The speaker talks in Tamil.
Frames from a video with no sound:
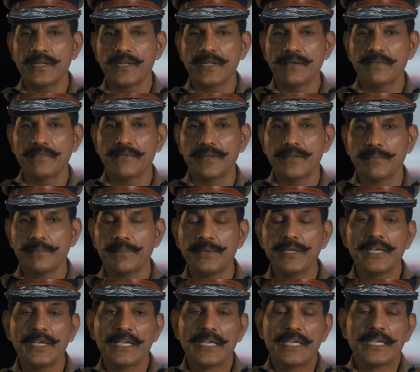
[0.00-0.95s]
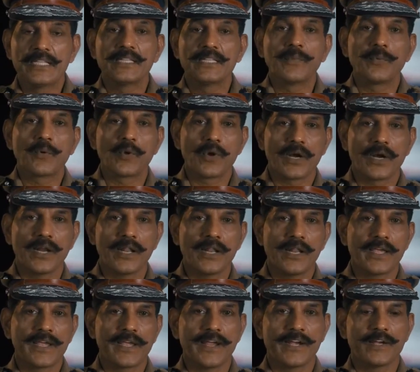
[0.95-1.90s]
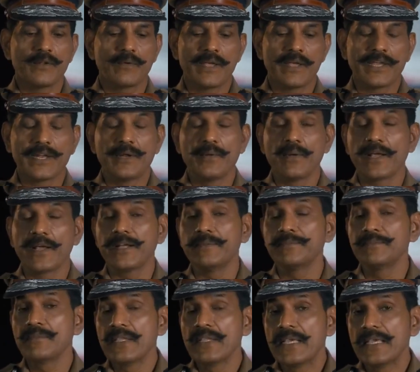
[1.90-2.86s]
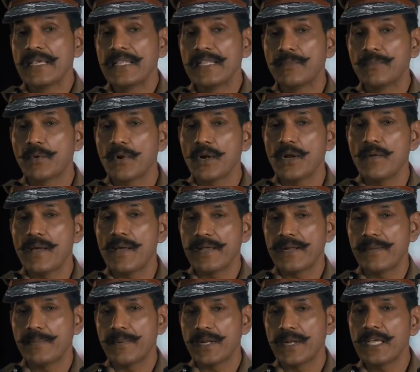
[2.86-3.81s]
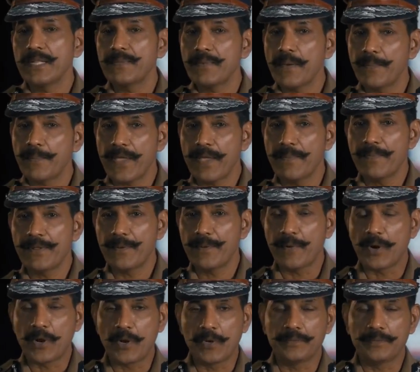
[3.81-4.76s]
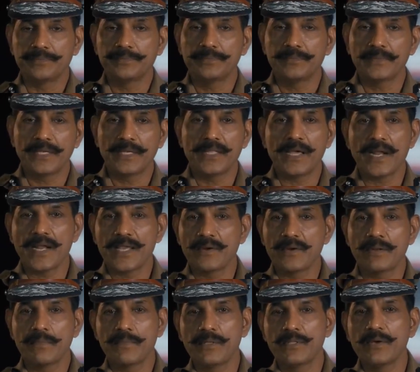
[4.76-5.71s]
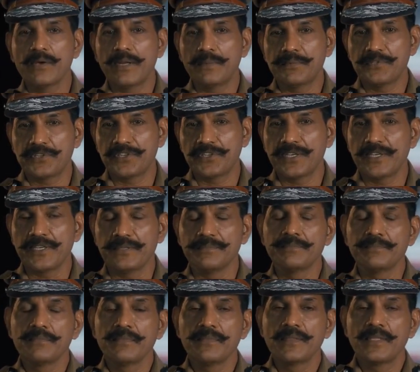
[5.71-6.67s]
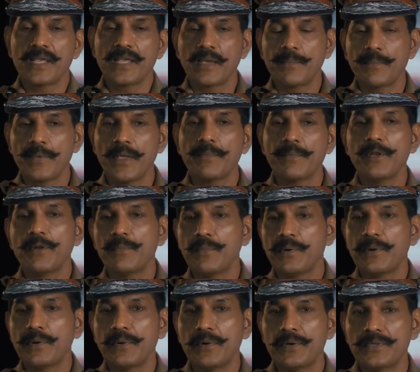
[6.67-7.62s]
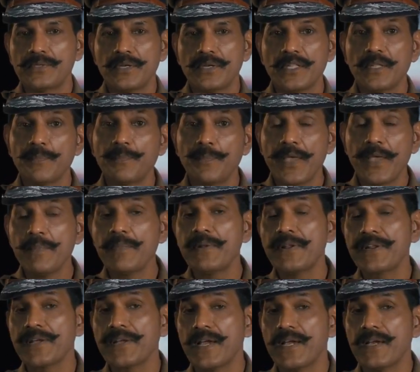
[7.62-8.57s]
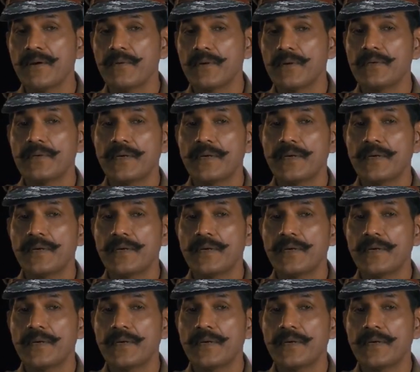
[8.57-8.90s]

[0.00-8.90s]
அவங்க எல்லாம் விரும்பி இந்த பொருட்களை எல்லாம் கேட்டு வாங்கிடுவாங்க இந்த பொருளை வாங்கின பிறகு இப்போ பேமெண்ட் பண்ணணும் நீங்கள் நாளைக்கு கூட மெதுவாக அனுப்பிச்சிடுங்க நாங்கள் பேமெண்ட் பண்ணுறோன்னு சொல்லி இந்த பேமெண்ட்டுக்காக